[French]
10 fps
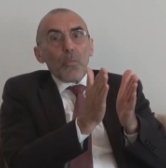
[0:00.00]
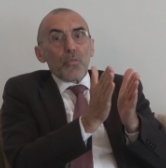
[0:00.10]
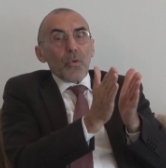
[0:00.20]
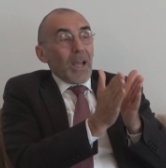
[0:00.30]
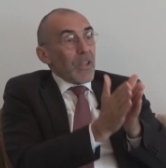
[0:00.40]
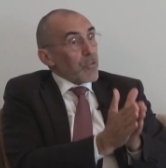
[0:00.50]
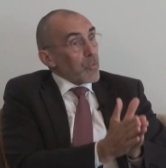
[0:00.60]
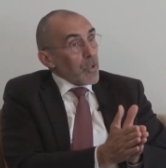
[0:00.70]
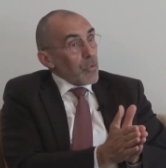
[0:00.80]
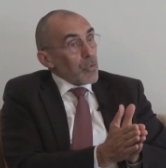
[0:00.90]
pour
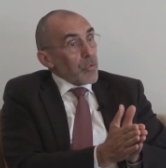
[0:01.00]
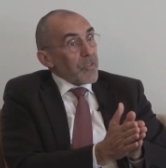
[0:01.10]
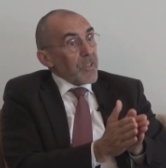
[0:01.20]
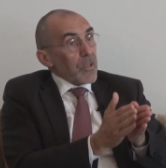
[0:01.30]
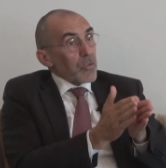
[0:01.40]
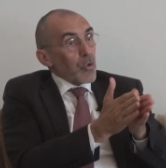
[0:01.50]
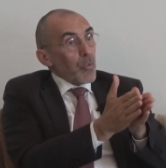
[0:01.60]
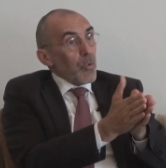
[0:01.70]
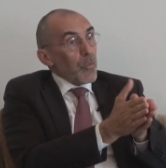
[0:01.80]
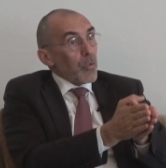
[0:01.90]
instruire le dossier, entre
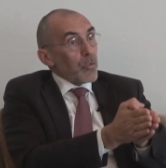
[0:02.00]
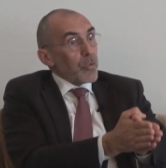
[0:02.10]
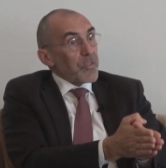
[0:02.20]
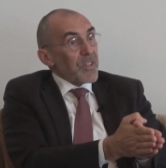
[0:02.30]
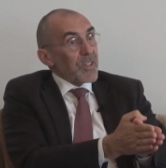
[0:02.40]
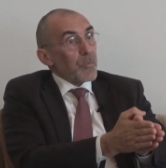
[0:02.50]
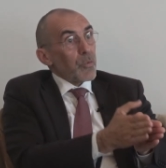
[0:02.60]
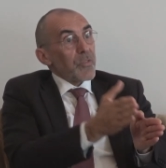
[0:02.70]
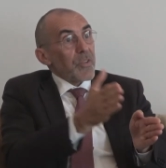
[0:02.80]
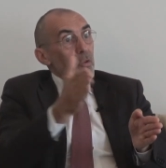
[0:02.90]
le moment où le dossier est
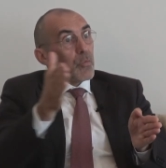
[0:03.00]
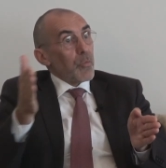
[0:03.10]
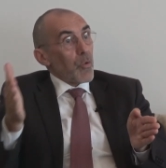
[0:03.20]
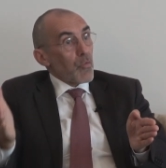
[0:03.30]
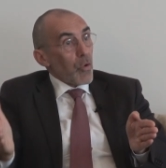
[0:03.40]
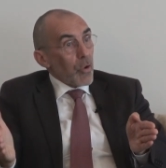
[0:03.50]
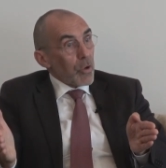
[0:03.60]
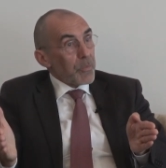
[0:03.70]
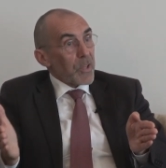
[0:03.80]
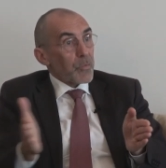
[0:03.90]
déposé et le moment où on rend
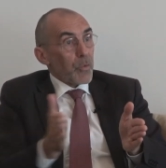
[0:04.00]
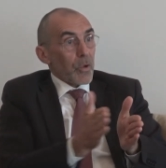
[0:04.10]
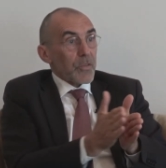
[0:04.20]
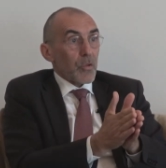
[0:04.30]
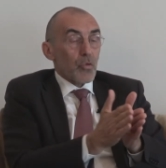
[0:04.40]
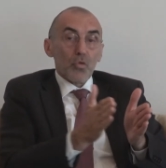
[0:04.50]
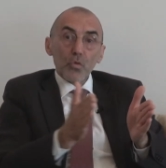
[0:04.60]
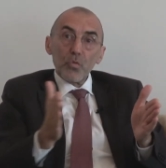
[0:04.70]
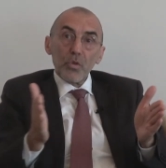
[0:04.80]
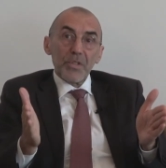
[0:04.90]
le passeport, c'est
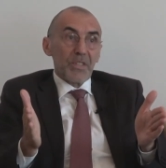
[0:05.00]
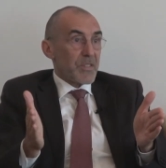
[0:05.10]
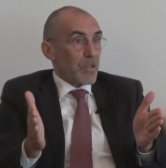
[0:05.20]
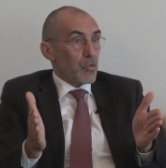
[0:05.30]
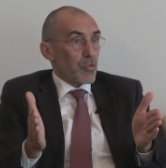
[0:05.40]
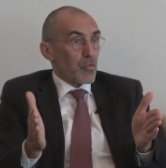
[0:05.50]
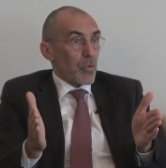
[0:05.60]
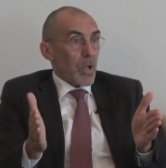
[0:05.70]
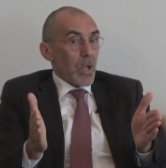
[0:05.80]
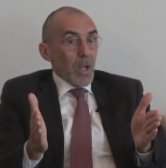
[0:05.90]
aujourd'hui une dizaine de jours.
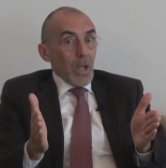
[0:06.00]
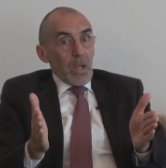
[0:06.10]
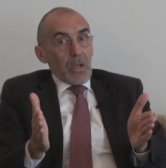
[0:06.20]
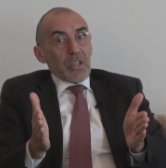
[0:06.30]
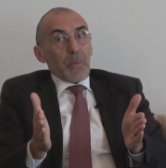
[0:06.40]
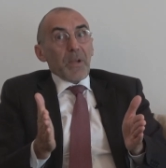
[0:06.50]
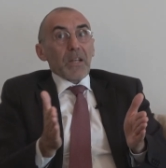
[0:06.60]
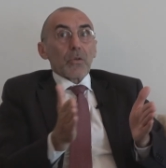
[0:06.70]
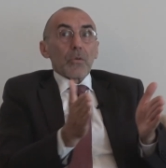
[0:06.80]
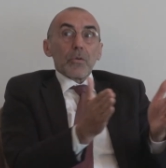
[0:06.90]
Je
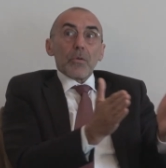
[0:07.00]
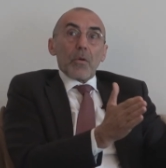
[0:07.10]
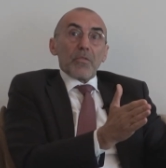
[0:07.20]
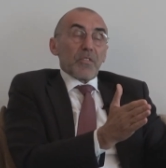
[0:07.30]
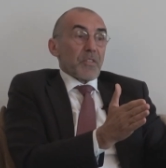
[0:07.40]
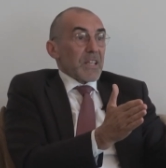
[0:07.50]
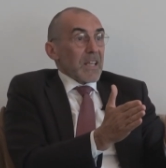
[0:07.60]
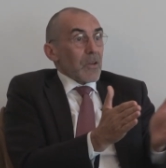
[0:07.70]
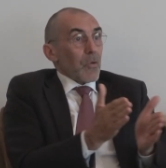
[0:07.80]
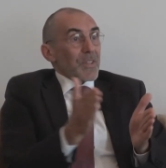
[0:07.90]
rappelle qu'en
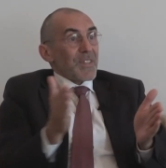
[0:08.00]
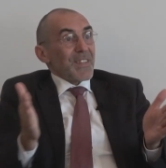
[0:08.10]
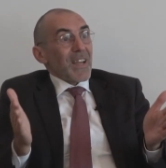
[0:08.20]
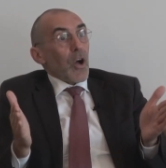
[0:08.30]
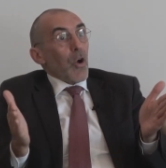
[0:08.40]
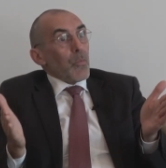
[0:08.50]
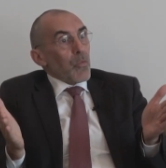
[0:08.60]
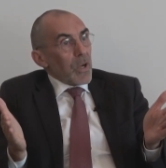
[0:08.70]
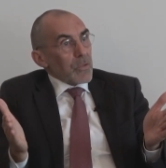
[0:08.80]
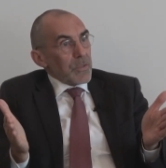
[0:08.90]
février, on était à un
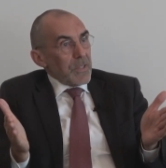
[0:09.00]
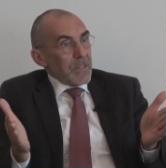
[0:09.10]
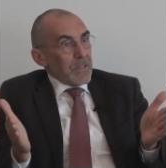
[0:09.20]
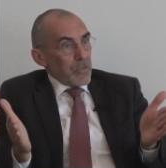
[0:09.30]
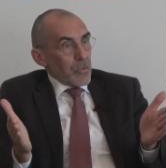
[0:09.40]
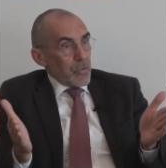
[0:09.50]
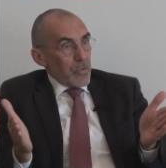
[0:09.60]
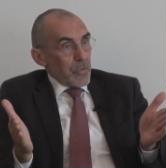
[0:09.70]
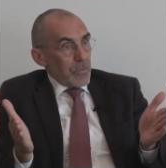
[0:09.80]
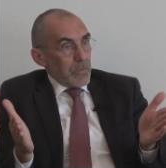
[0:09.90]
mois de délai
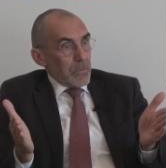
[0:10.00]
d'instruction.